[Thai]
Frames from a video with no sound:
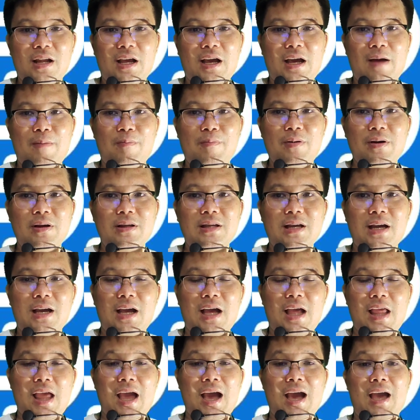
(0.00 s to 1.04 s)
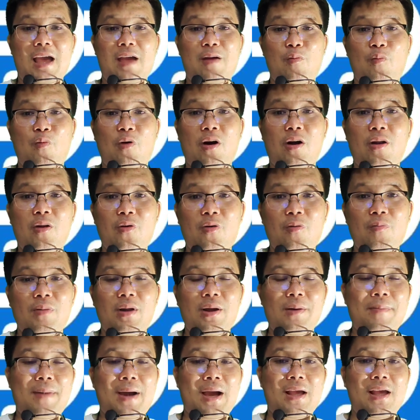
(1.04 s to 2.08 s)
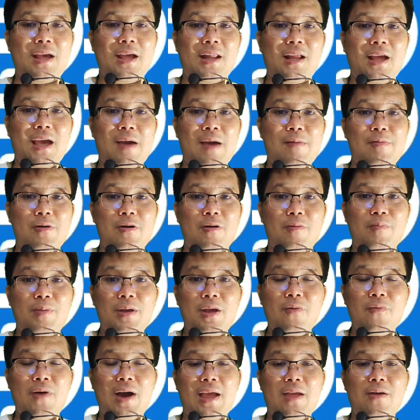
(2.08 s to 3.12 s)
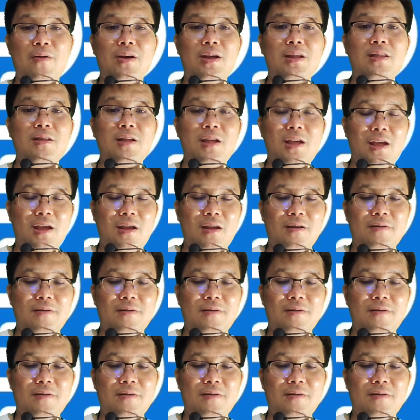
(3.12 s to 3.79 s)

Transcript: นะครับเพื่อจะขยายวอลลุ่มหรือ Market Cap ของ PYUSD